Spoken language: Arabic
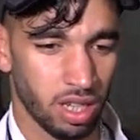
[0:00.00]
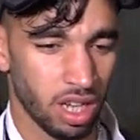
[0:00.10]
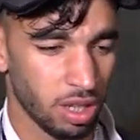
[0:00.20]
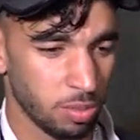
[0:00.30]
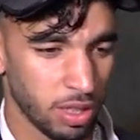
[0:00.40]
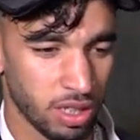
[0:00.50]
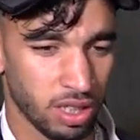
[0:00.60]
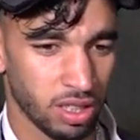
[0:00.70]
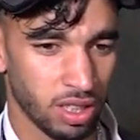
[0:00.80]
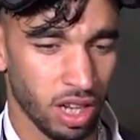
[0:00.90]

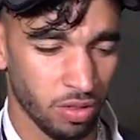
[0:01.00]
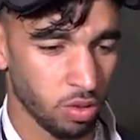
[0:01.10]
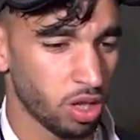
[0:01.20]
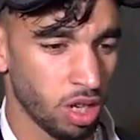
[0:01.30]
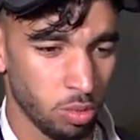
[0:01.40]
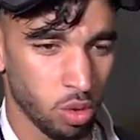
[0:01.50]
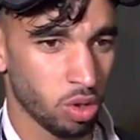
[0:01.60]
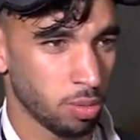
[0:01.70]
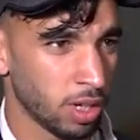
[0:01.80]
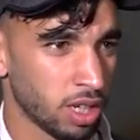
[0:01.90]
لاعبين يعرفوا يلعبوا
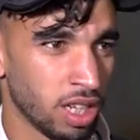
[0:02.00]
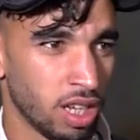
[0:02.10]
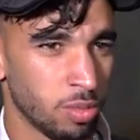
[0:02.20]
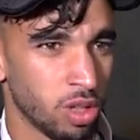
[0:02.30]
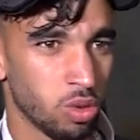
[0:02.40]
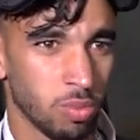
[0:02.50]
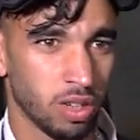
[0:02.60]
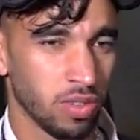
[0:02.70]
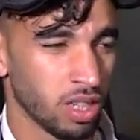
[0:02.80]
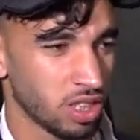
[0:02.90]
كبار كامل وما
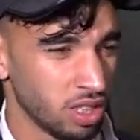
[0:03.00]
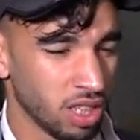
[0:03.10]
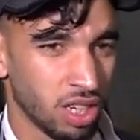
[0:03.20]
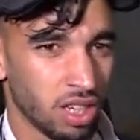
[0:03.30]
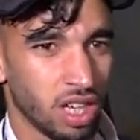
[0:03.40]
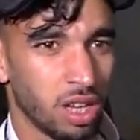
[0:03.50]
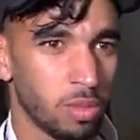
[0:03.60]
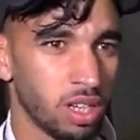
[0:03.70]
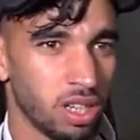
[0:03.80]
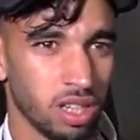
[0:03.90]
يخفالكش حنا رانا
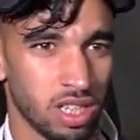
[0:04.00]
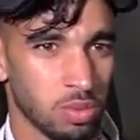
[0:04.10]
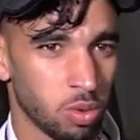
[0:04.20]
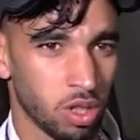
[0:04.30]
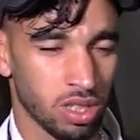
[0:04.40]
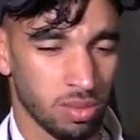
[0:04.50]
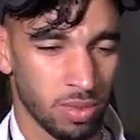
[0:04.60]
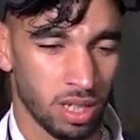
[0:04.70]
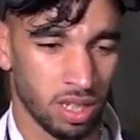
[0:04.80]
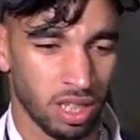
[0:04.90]
كامل اسبوار
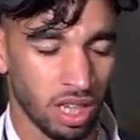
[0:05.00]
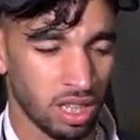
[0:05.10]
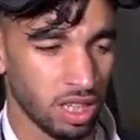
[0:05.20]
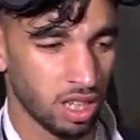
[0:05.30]
تما كاع